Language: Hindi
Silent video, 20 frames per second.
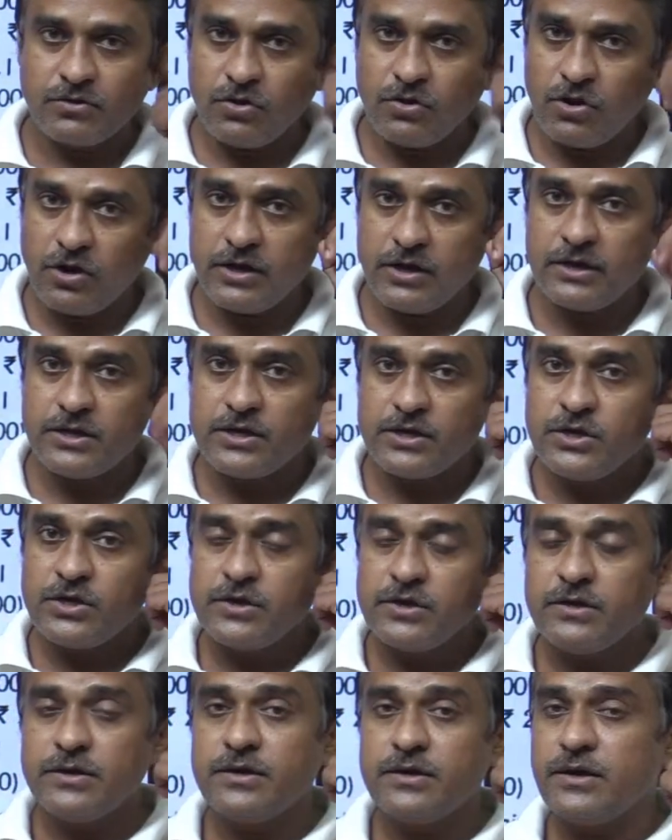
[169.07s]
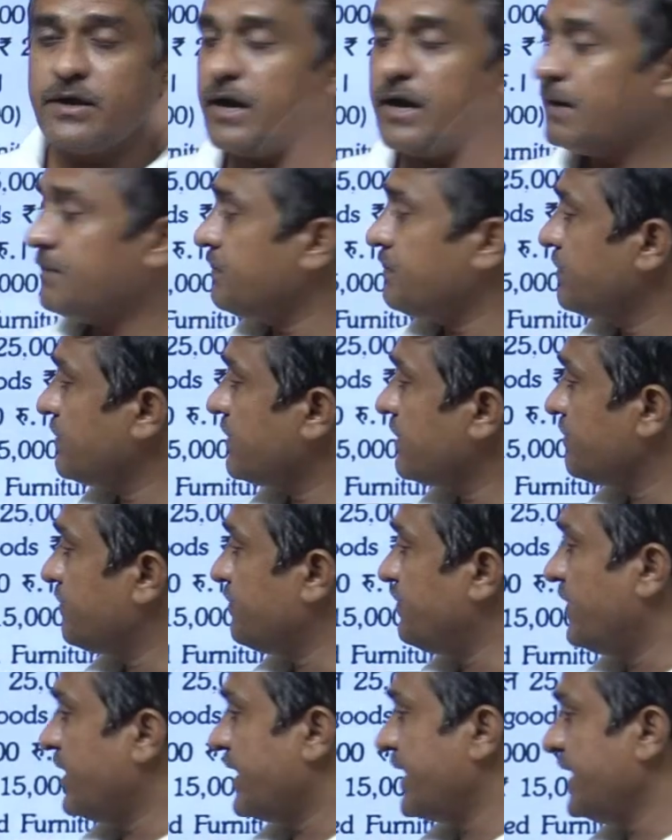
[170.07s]
और अब
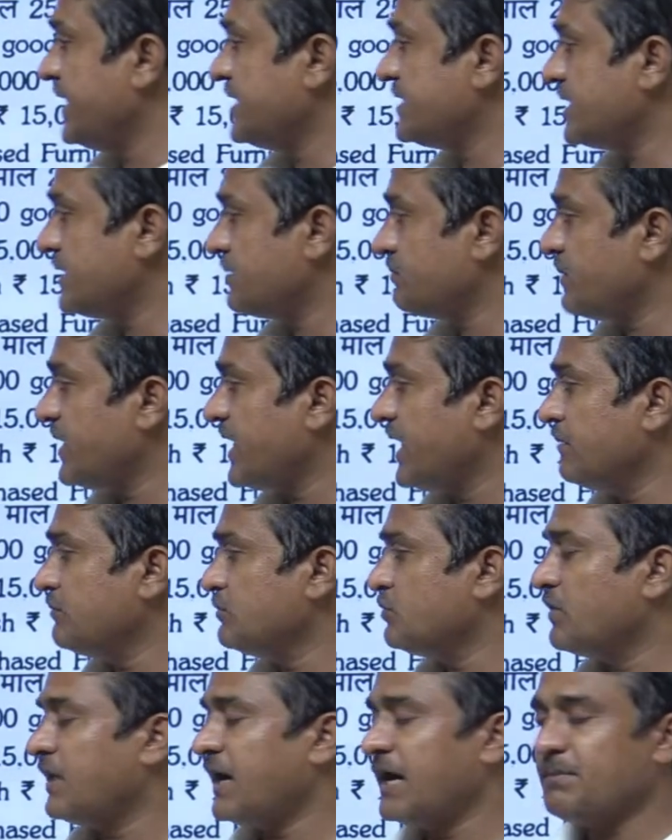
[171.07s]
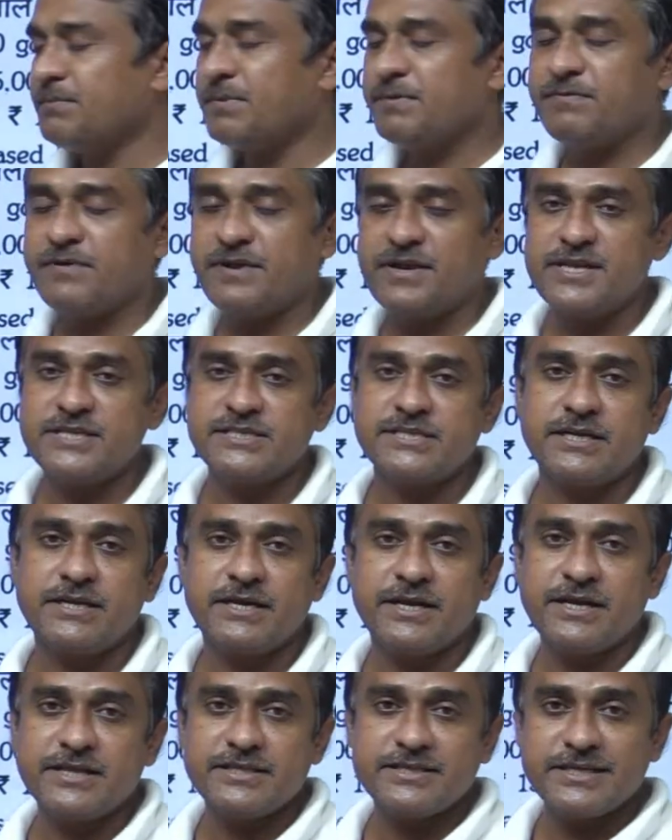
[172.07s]
फर्नीचर भाई हम दुकान पे फर्नीचर
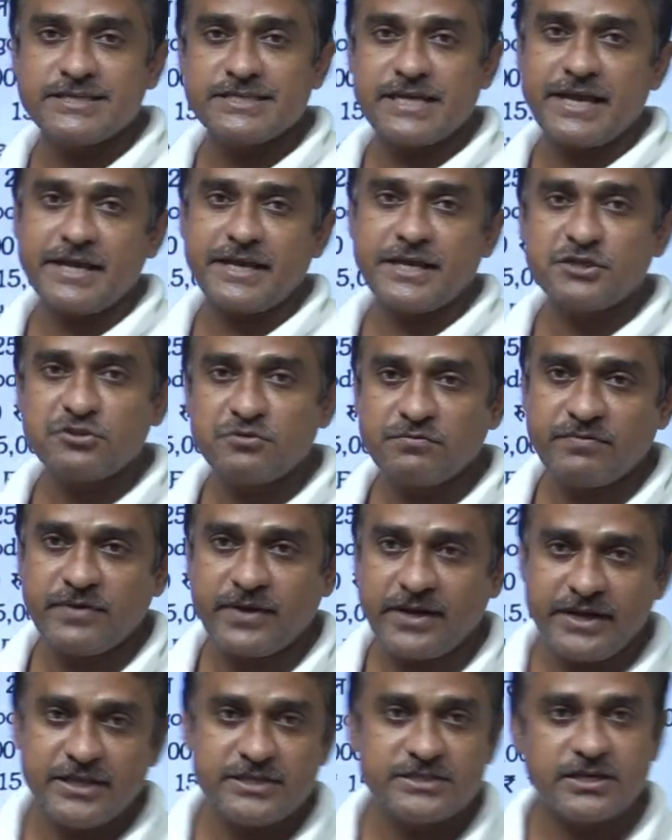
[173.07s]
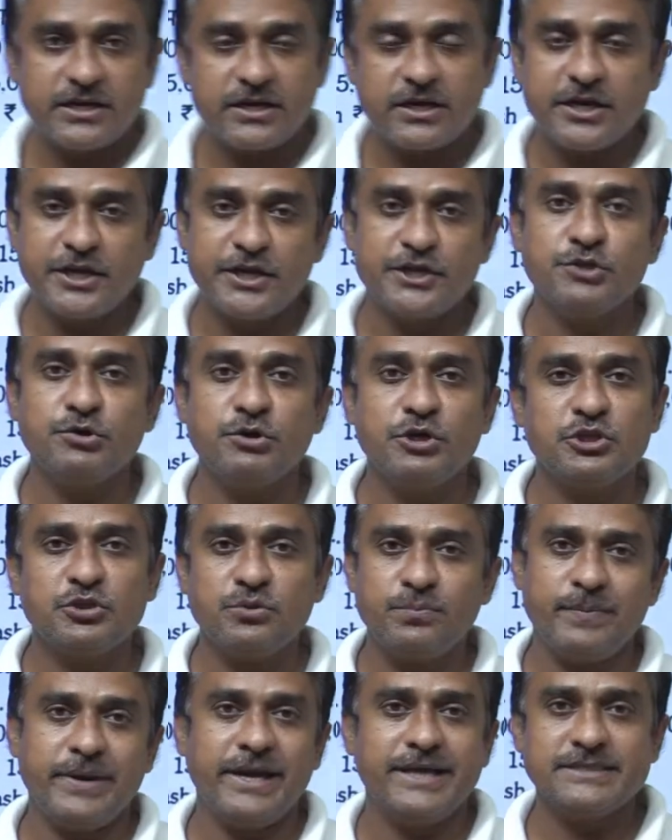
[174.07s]
खरीदने जाएंगे तो फर्नीचर खरीदोगे तो
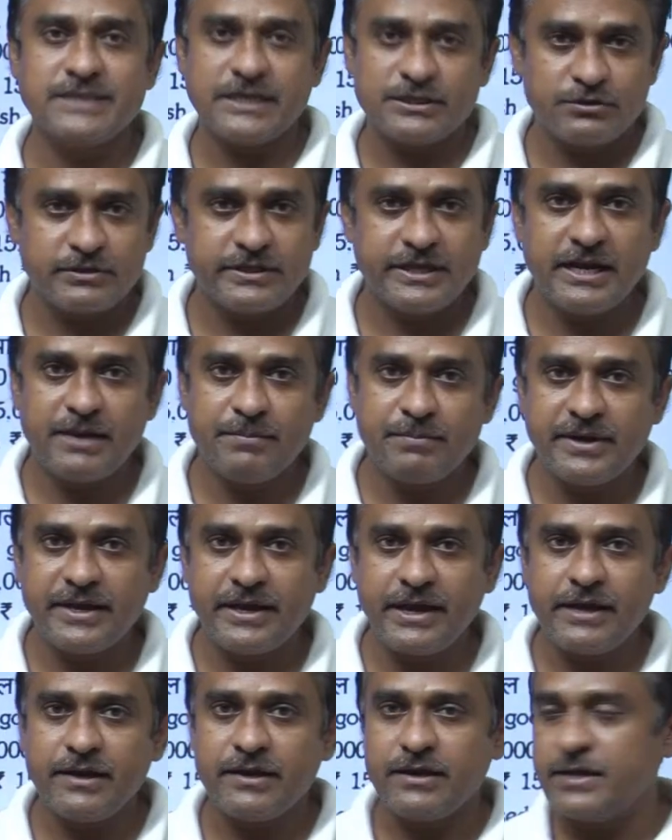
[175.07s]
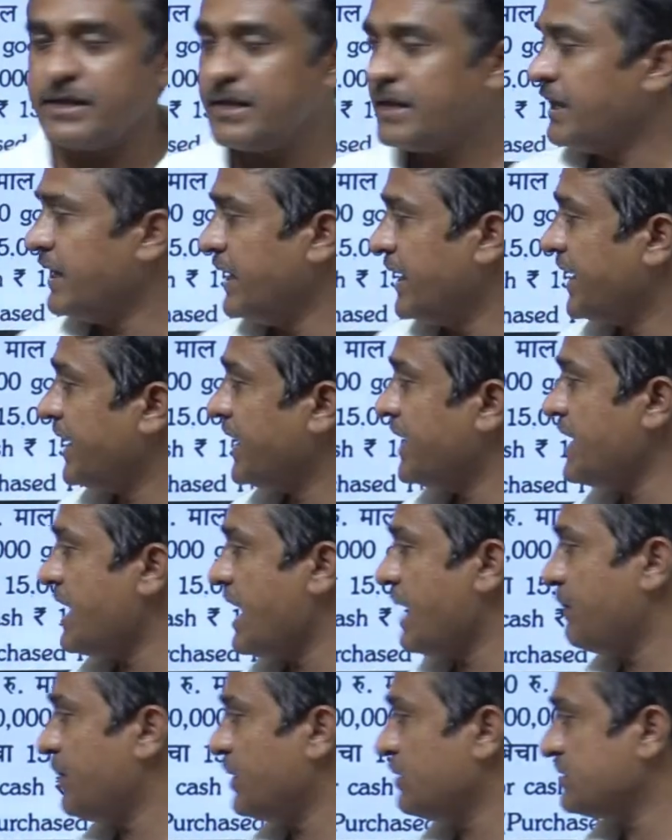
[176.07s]
पैसा तो देना पड़ेगा ना लेकिन यहाँ
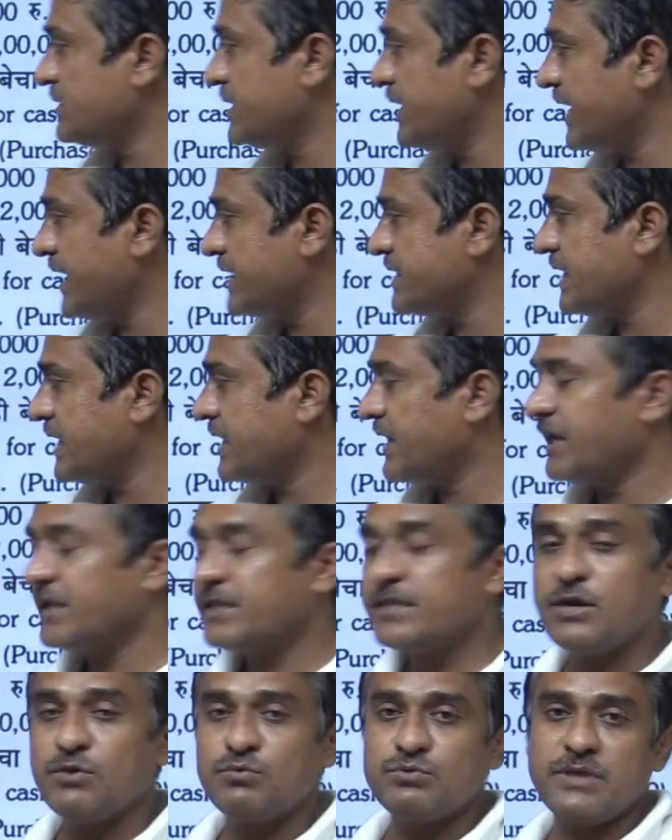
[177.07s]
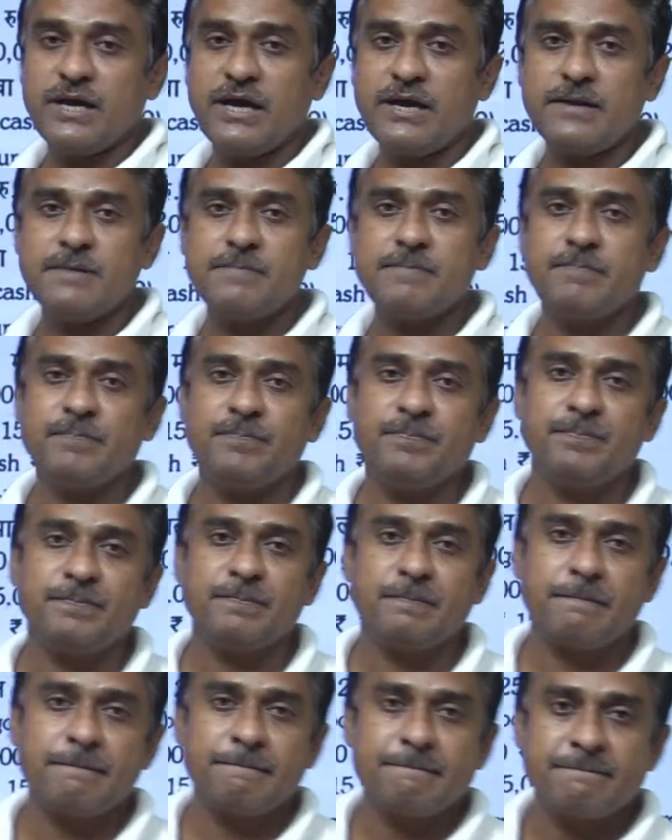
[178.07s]
पर उसने कैसा खरीदा उधार
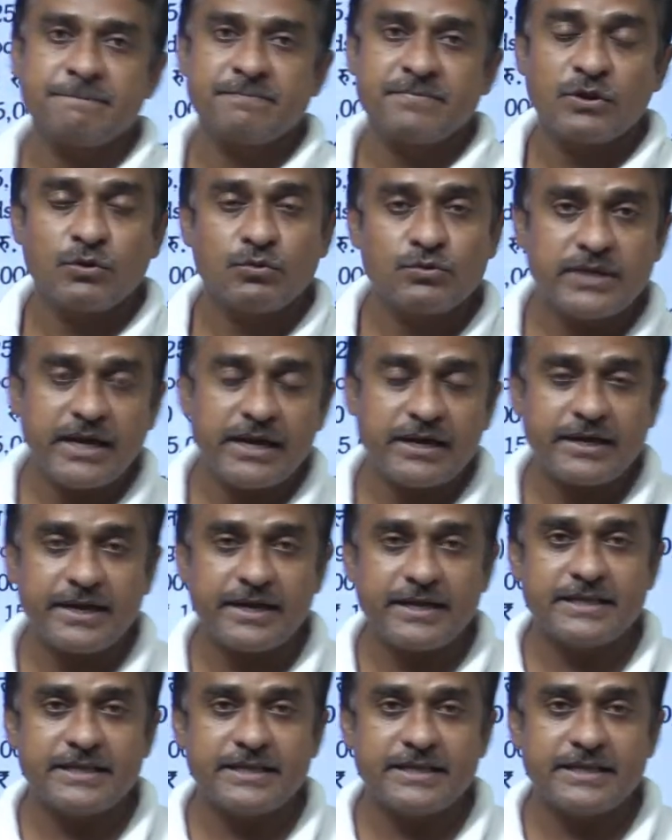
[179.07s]
उधार खरीदा